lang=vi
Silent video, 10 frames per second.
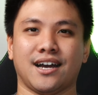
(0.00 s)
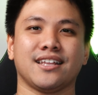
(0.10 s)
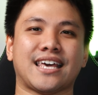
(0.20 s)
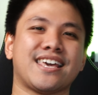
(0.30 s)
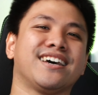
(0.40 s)

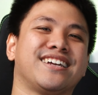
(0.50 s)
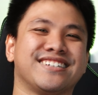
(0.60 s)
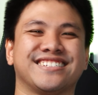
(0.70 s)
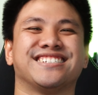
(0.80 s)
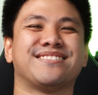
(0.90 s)
Hết thẻ nhớ này.
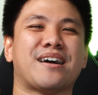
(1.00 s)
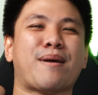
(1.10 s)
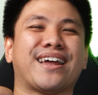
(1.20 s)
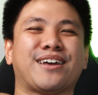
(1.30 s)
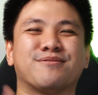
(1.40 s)
Bye
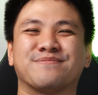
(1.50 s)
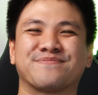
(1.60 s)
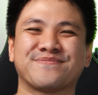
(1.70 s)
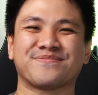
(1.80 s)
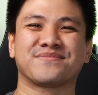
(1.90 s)
bye anh em.
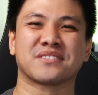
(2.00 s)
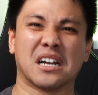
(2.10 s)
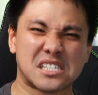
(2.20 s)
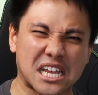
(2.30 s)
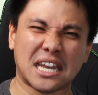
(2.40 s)

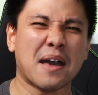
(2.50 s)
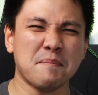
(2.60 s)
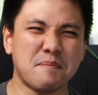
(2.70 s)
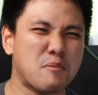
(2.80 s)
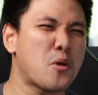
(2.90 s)
Xịn
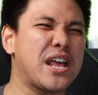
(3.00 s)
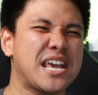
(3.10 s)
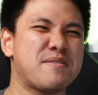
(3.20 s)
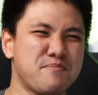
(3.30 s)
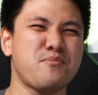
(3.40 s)
lắm, mua đi,
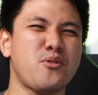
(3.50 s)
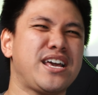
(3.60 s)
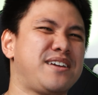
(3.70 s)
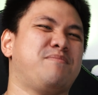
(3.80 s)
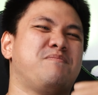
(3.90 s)
mua
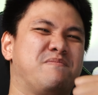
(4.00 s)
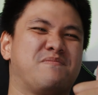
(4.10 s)
đi.